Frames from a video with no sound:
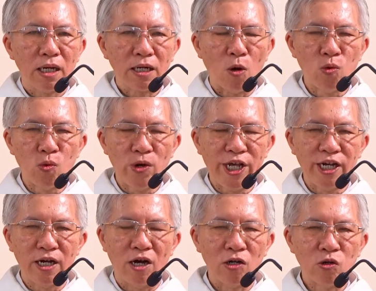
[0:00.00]
cầu
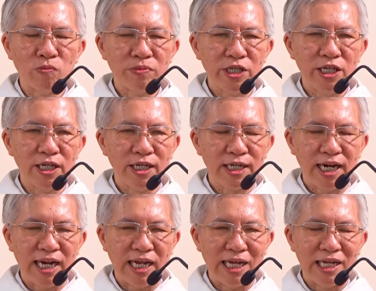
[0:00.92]
nguyện họ cũng chia
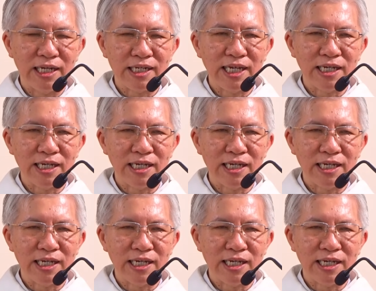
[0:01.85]
ra